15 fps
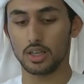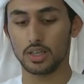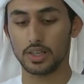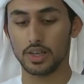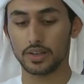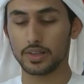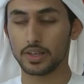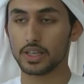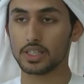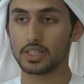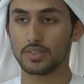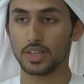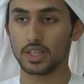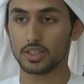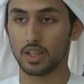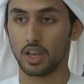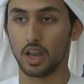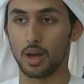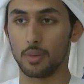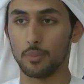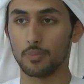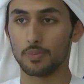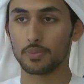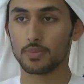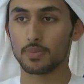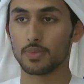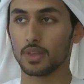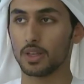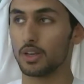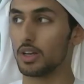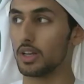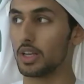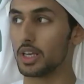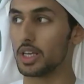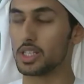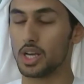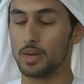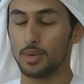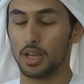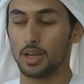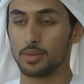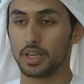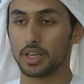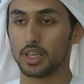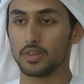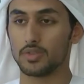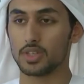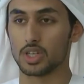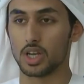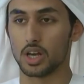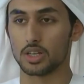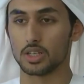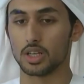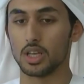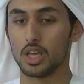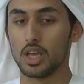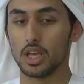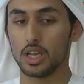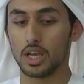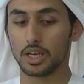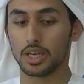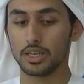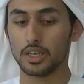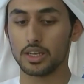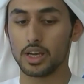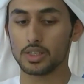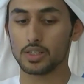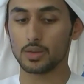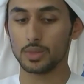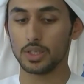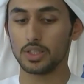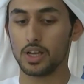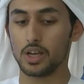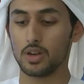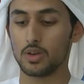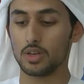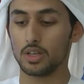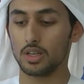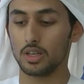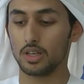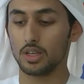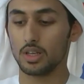يرتكز فيه الطلاب اللي هي الجامعة الأمريكية في الشارقة لكن الناس هم يتحرون